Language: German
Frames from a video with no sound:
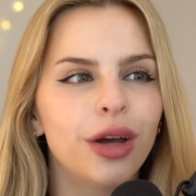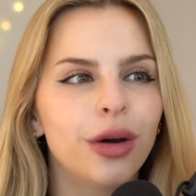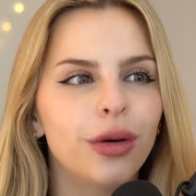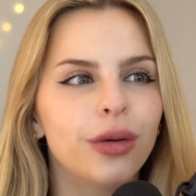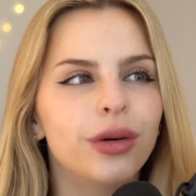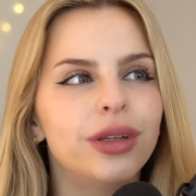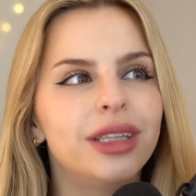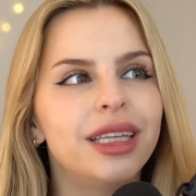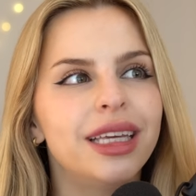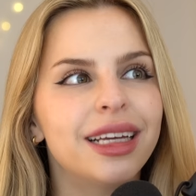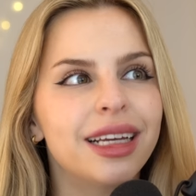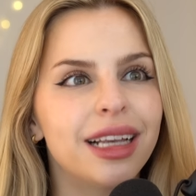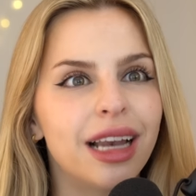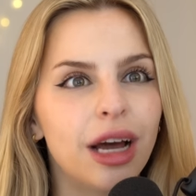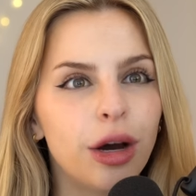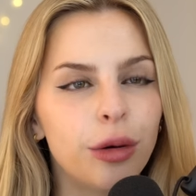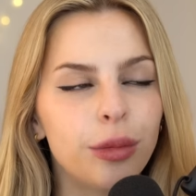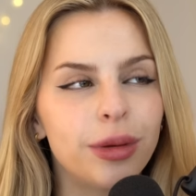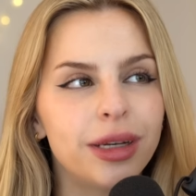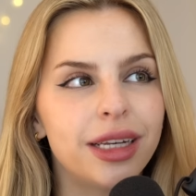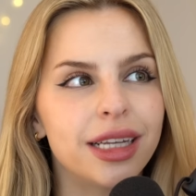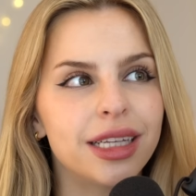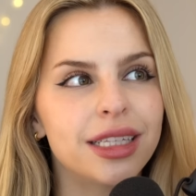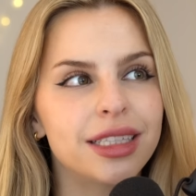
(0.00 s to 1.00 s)
Und ich
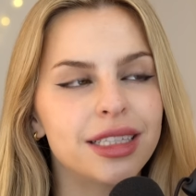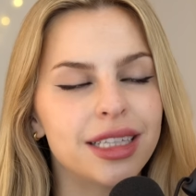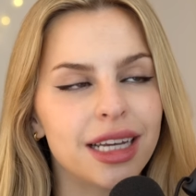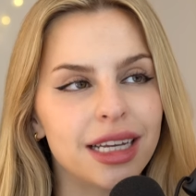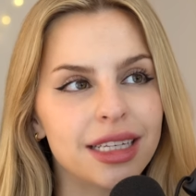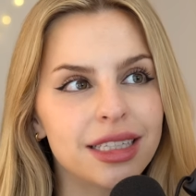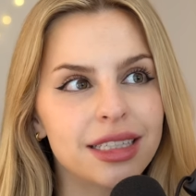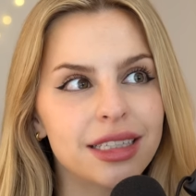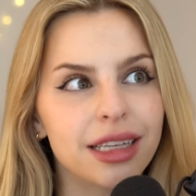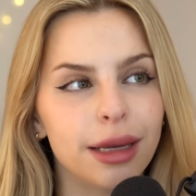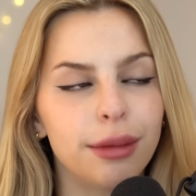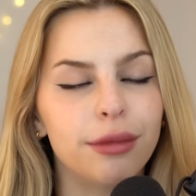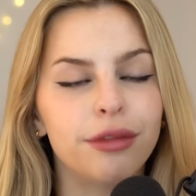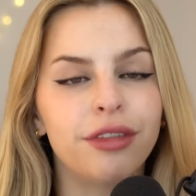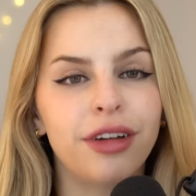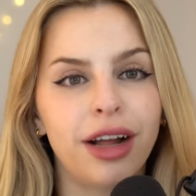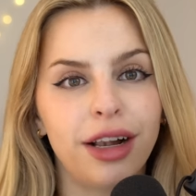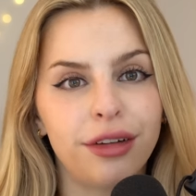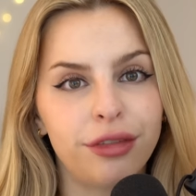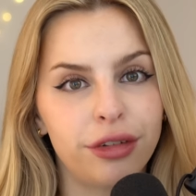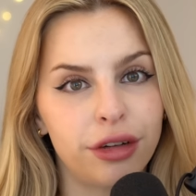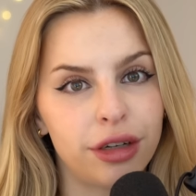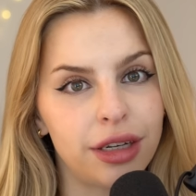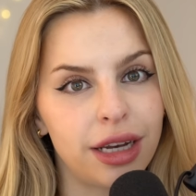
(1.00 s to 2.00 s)
glaube, dass das im
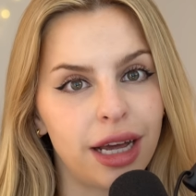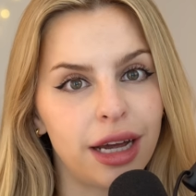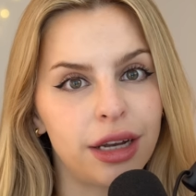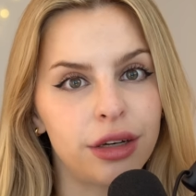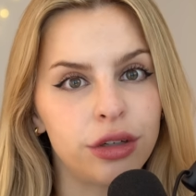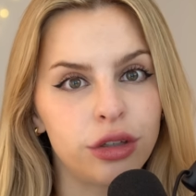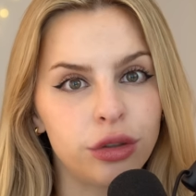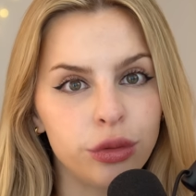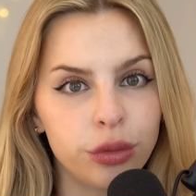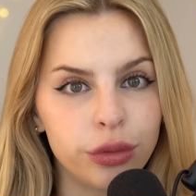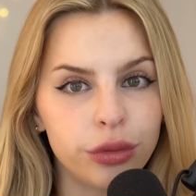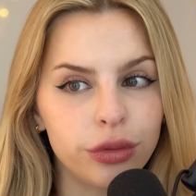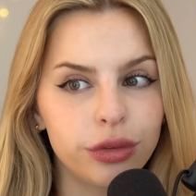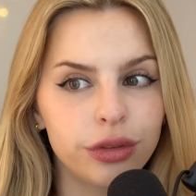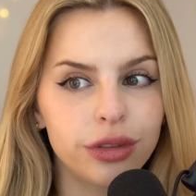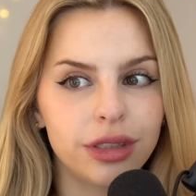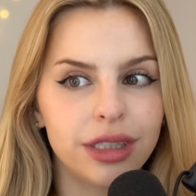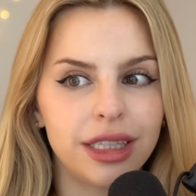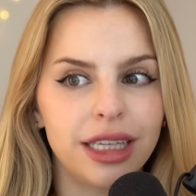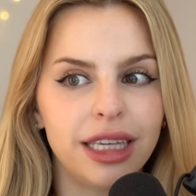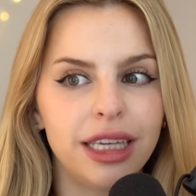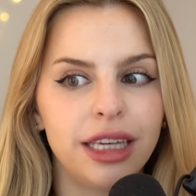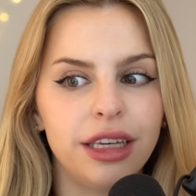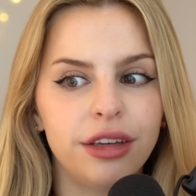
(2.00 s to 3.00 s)
Fall von Anu
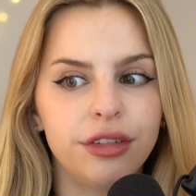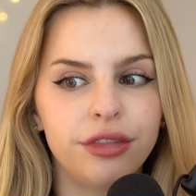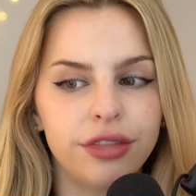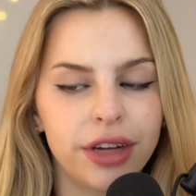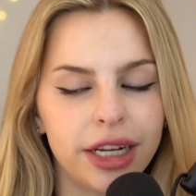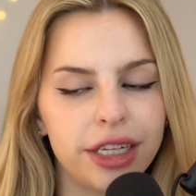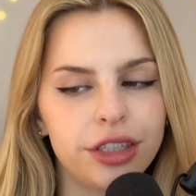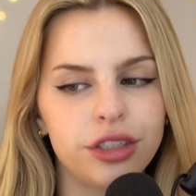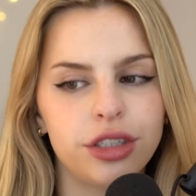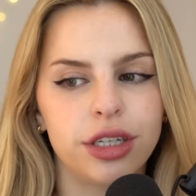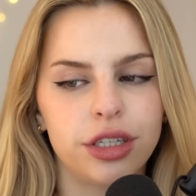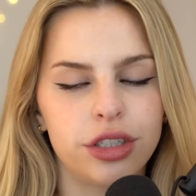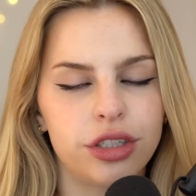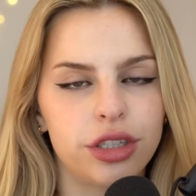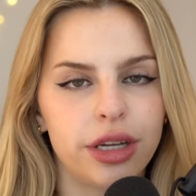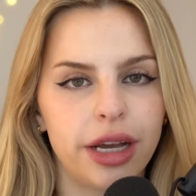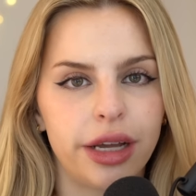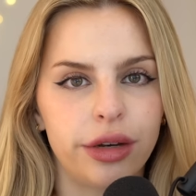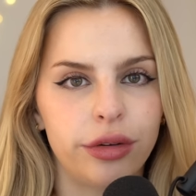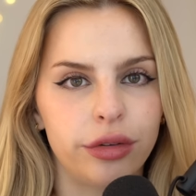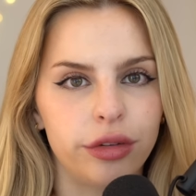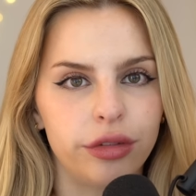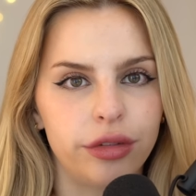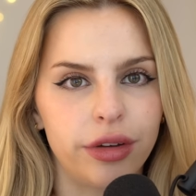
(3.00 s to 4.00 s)
die falsche
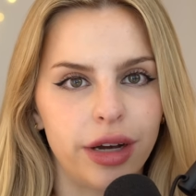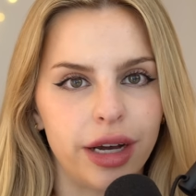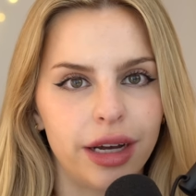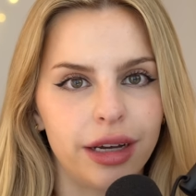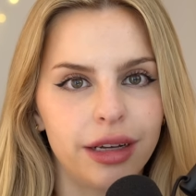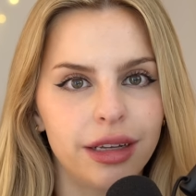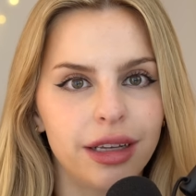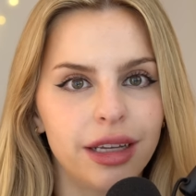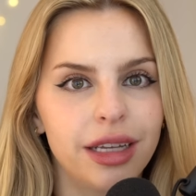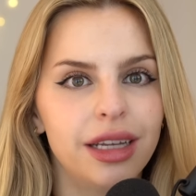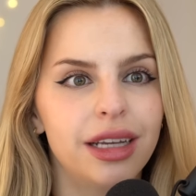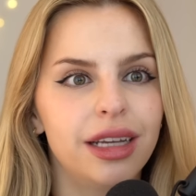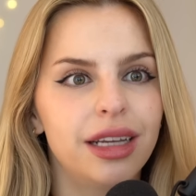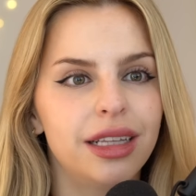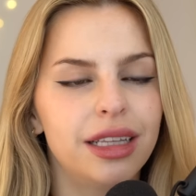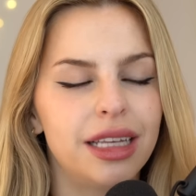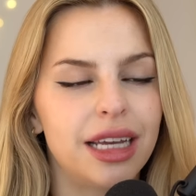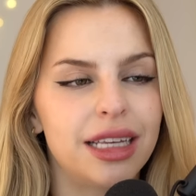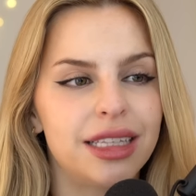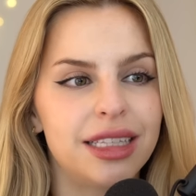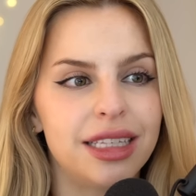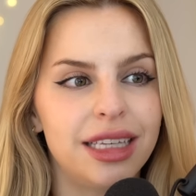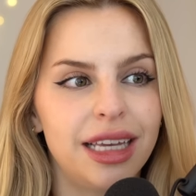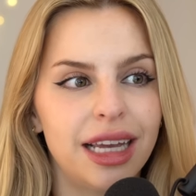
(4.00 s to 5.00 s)
Entscheidung war,
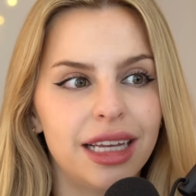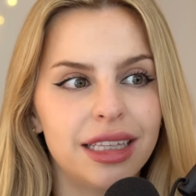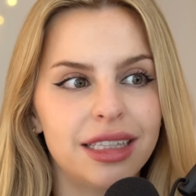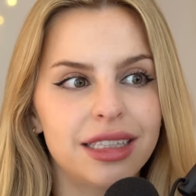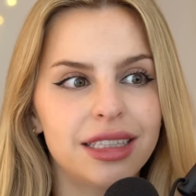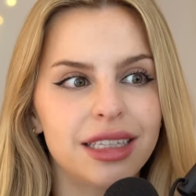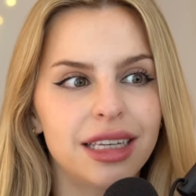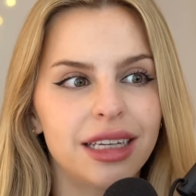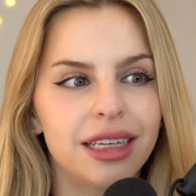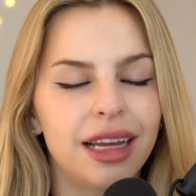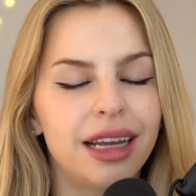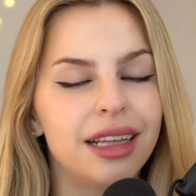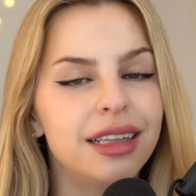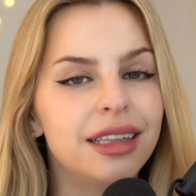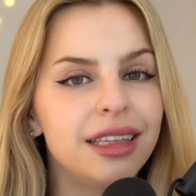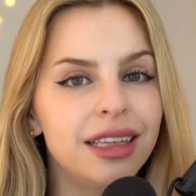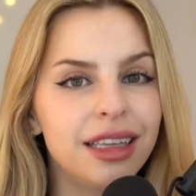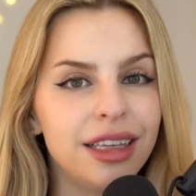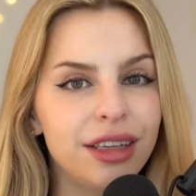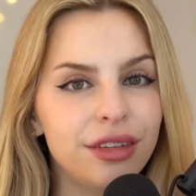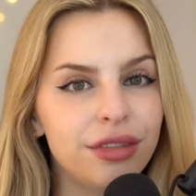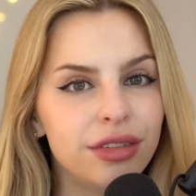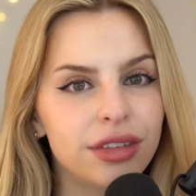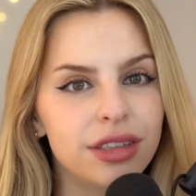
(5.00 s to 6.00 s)
da sie jetzt in ein
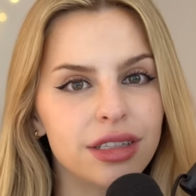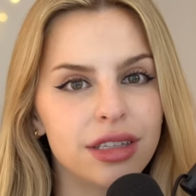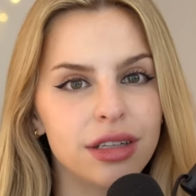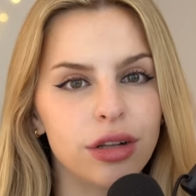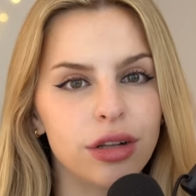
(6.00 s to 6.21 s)
tiefes